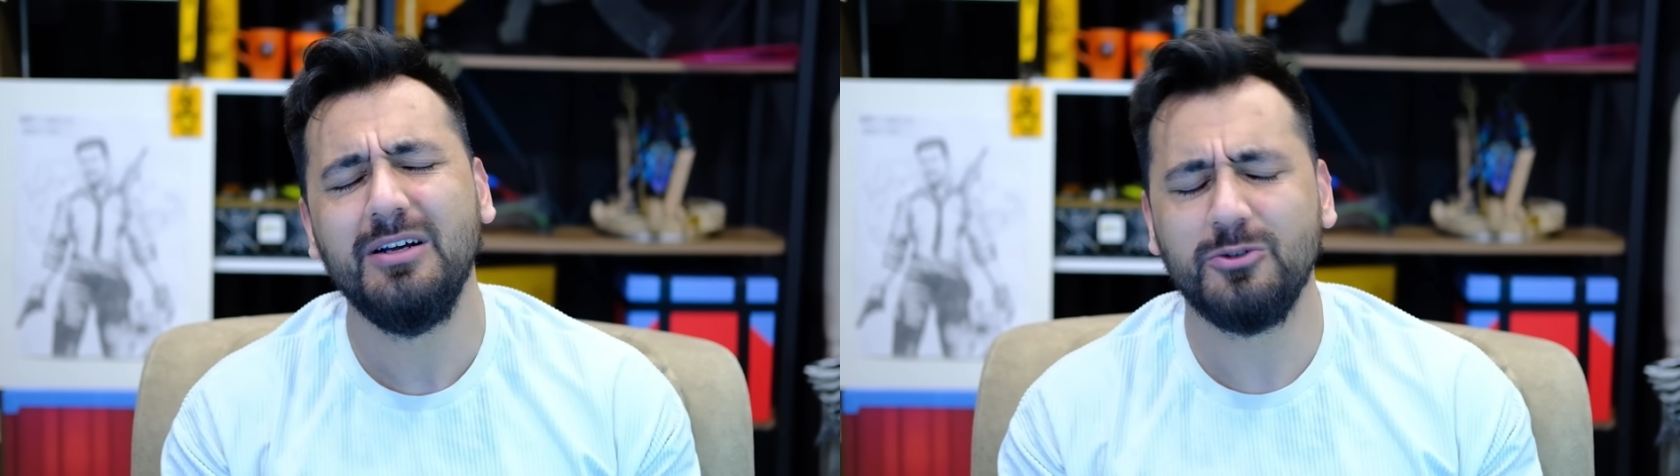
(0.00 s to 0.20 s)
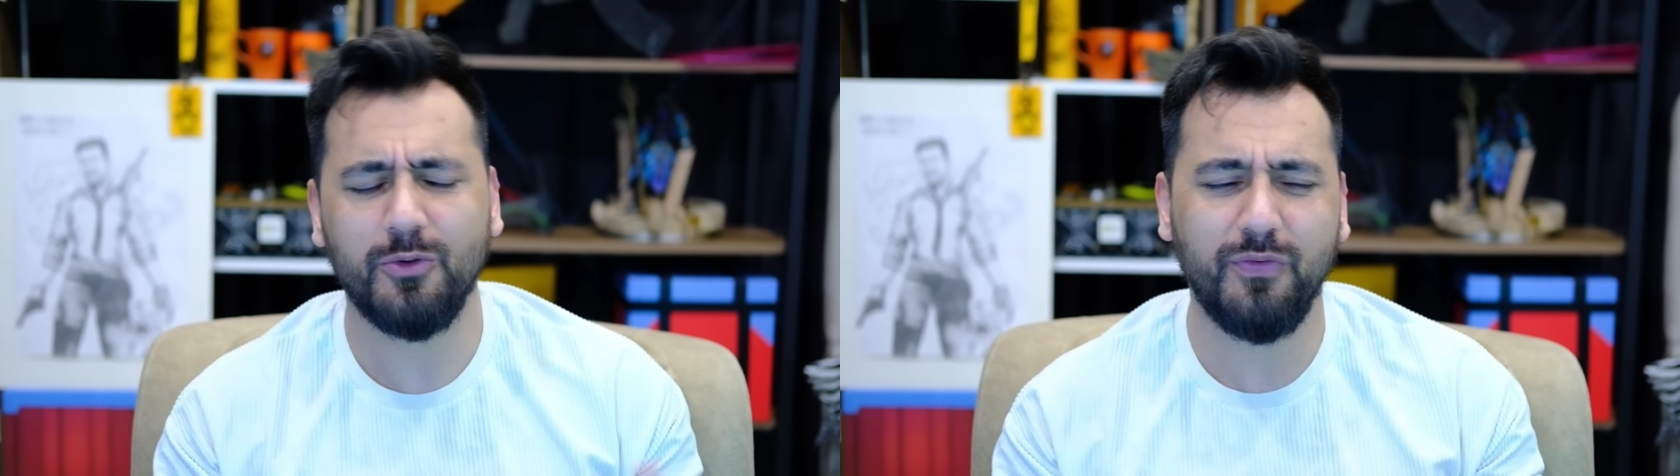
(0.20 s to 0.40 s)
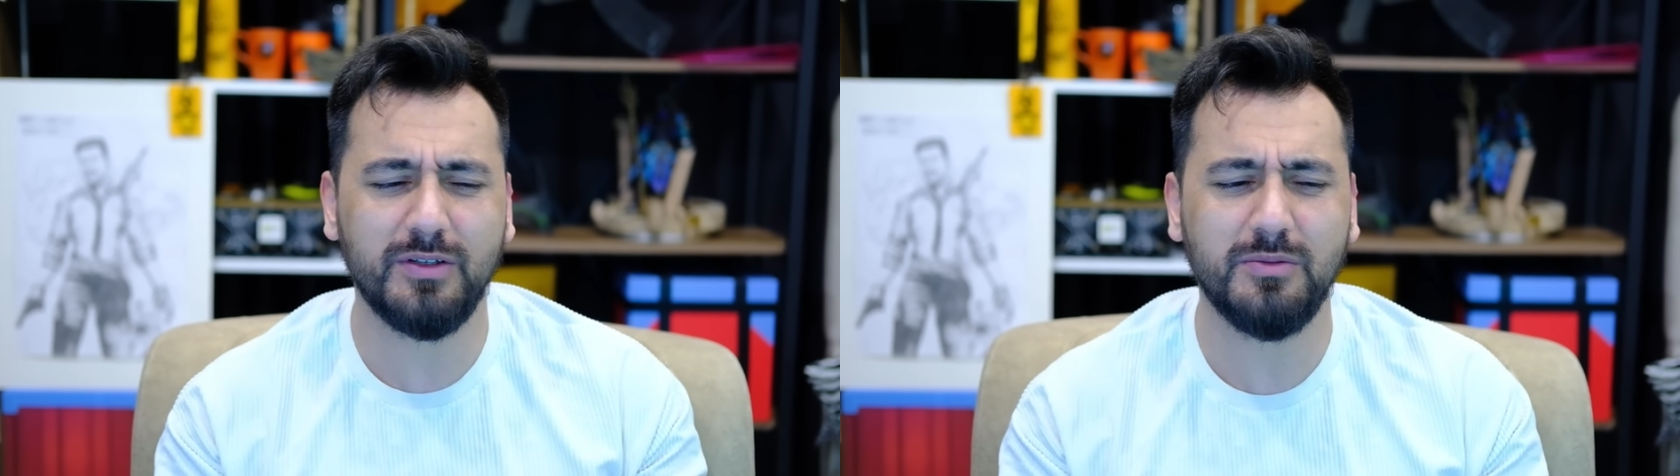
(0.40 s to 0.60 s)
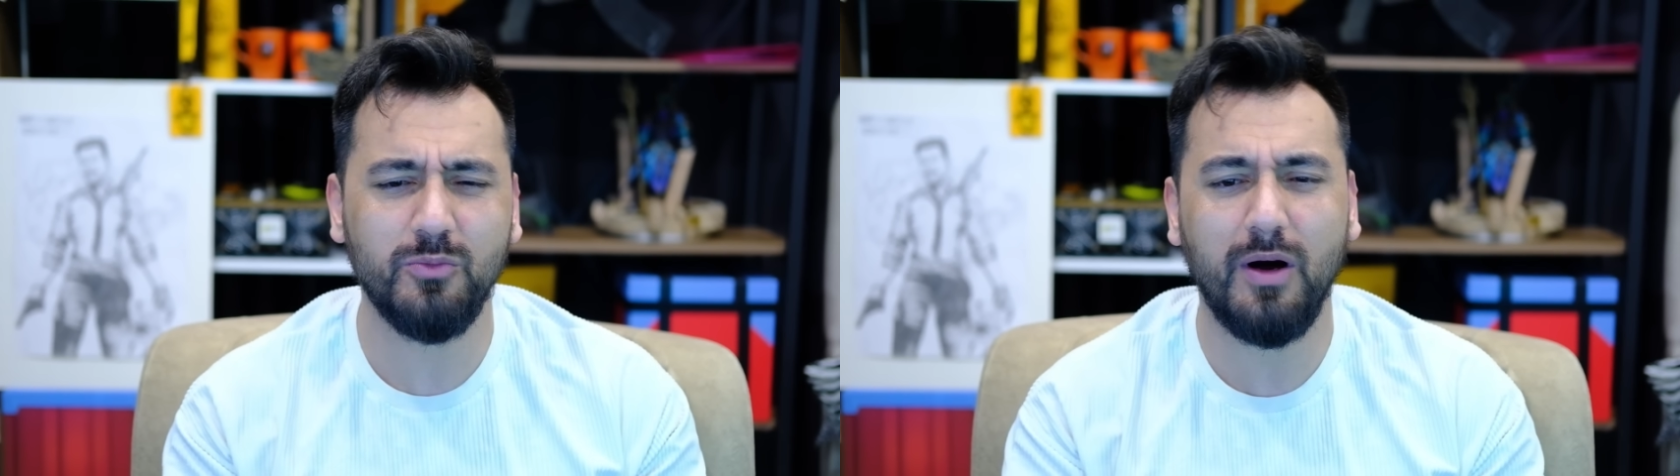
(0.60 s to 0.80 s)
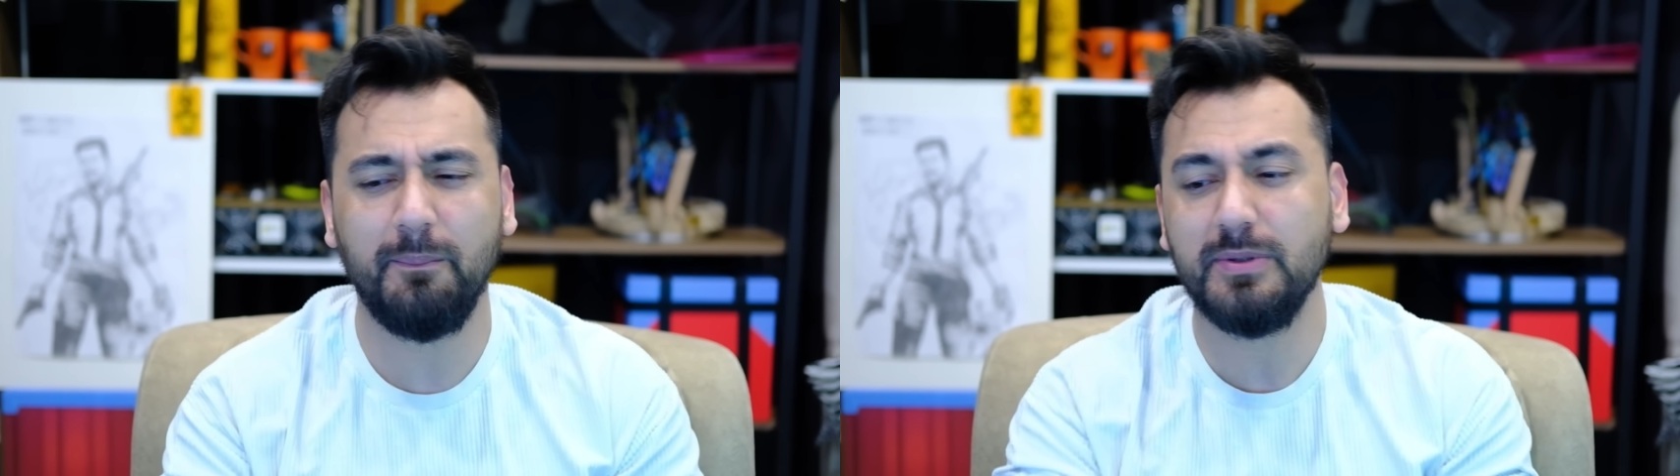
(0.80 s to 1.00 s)
Çok fazla
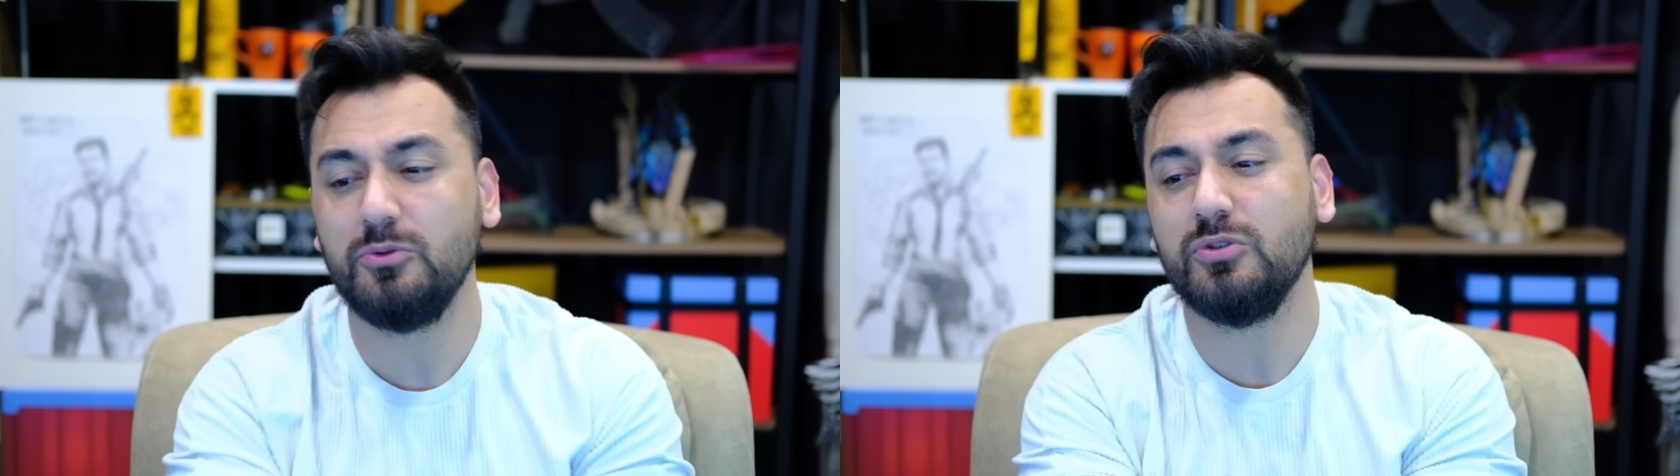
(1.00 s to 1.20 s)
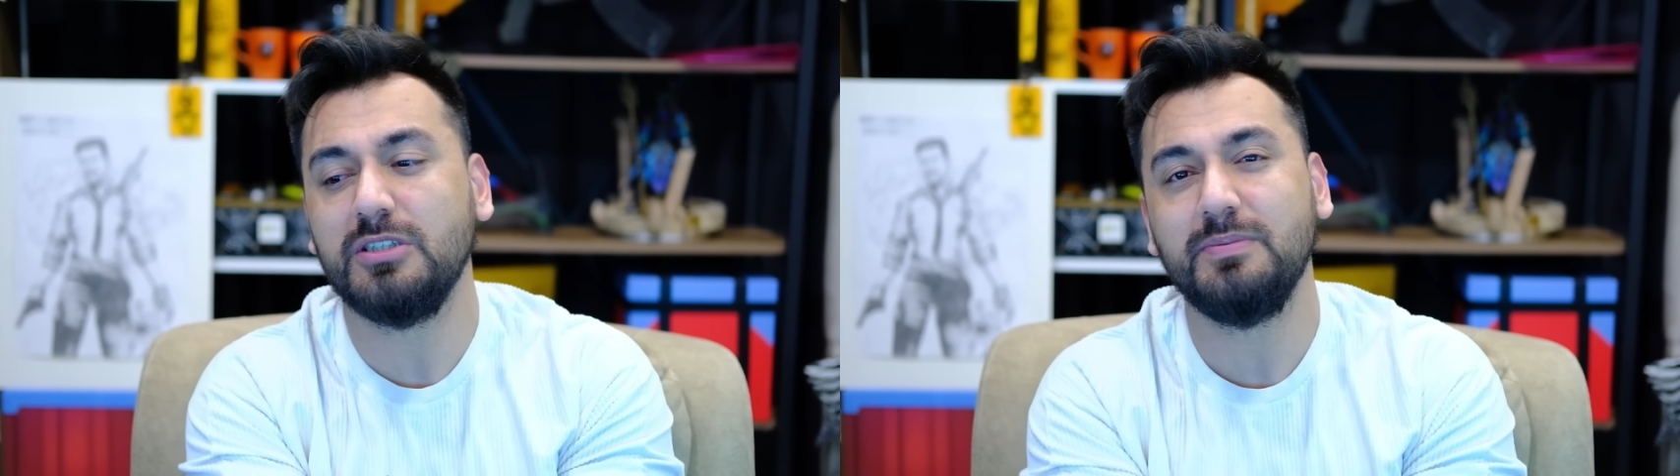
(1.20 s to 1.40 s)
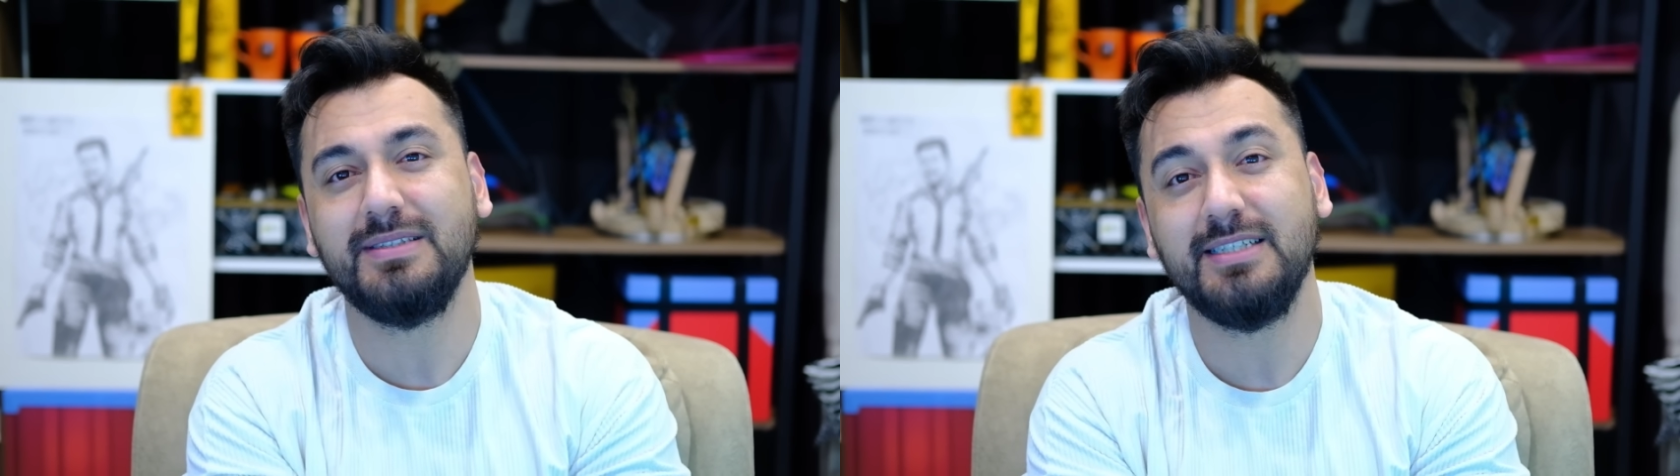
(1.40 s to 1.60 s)
muhabbet uzatıp